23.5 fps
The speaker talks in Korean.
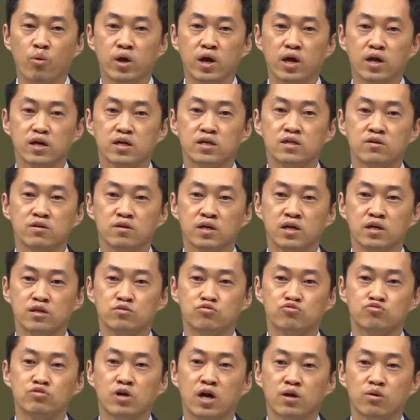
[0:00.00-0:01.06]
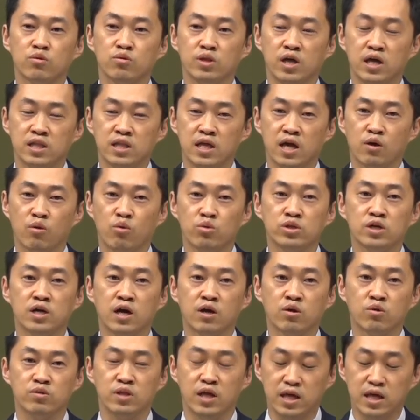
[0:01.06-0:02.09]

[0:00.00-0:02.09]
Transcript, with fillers: 올해 그렇게 중학교 내내 고등학교